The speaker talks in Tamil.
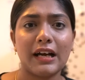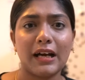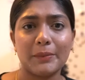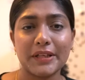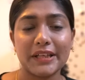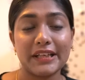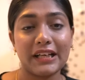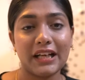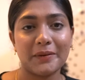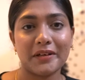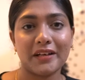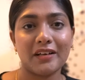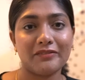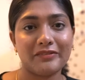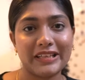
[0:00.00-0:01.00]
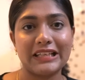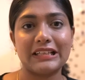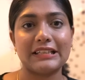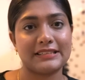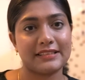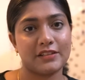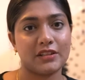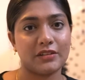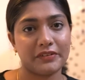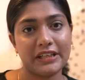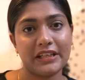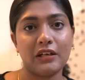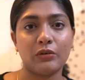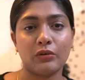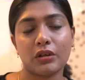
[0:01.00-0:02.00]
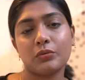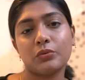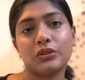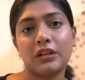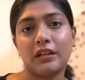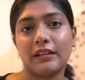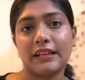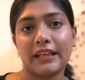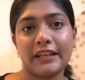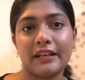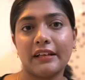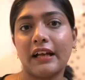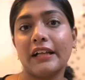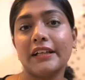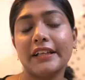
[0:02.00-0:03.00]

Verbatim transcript: அப்படி இல்லை அப்படின்னா வீட்டில் செஞ்ச வீட்டில் உர ஊற்றின தயிர்